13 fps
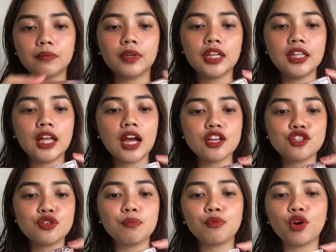
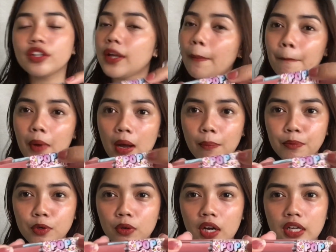inaassume ko na Pop
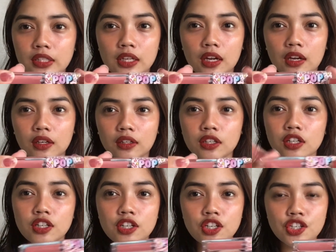yung kanyang
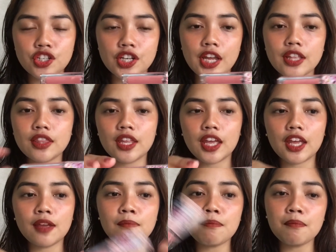shade
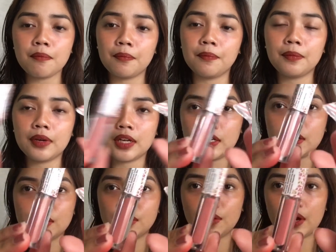name.
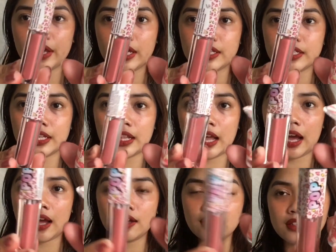So, ayan
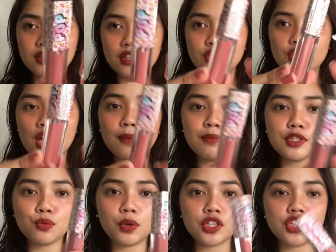sila. So, I'll be
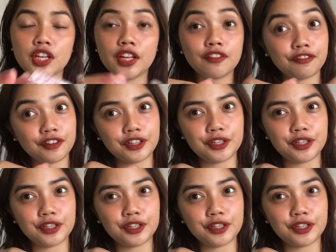swatching it for